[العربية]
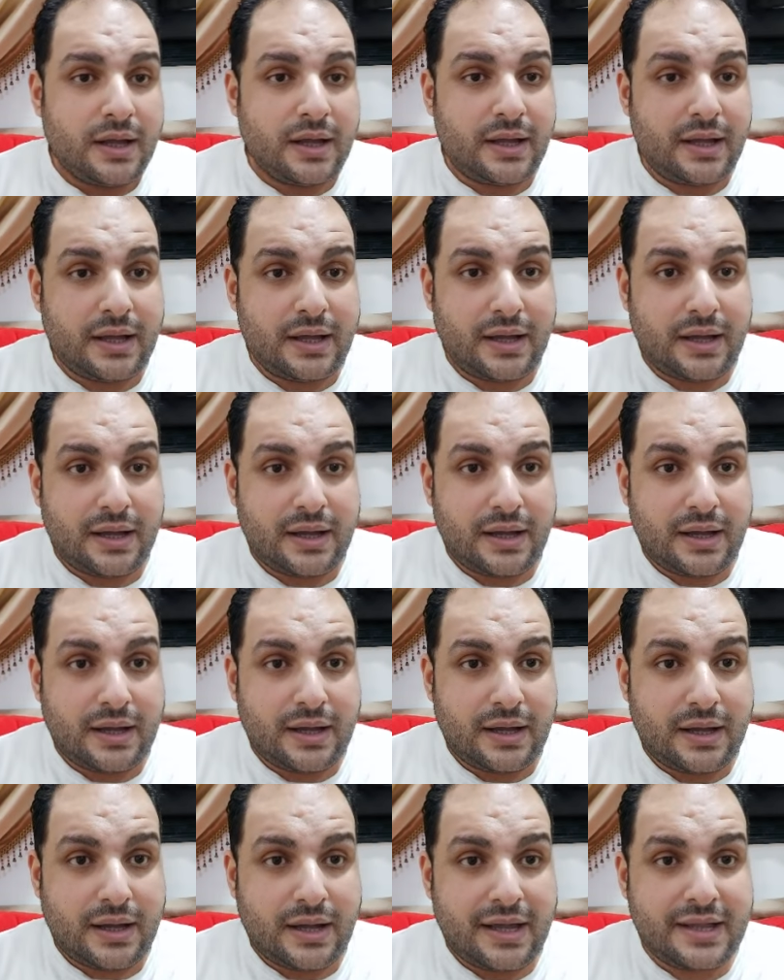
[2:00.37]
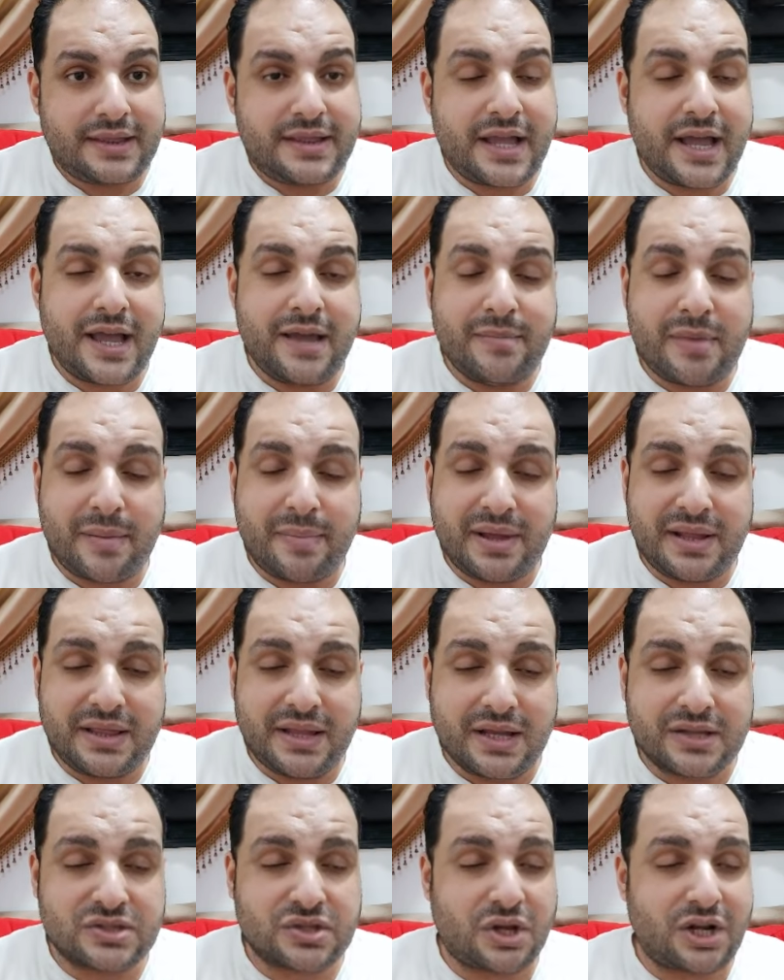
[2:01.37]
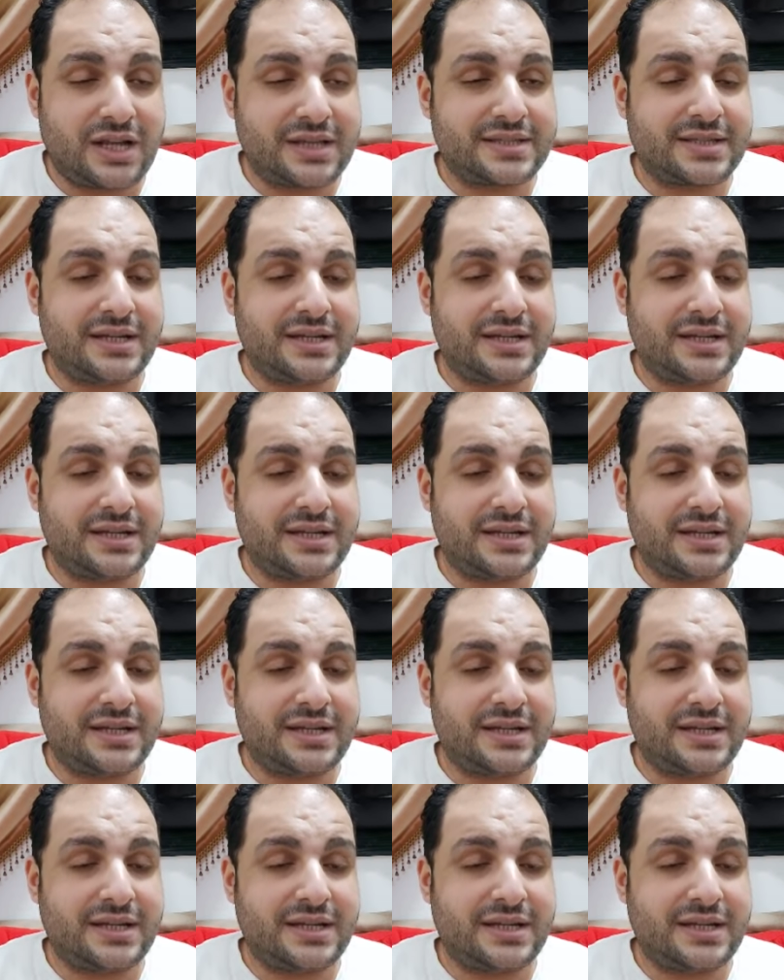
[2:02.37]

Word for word: آه الدائمه بينا صالح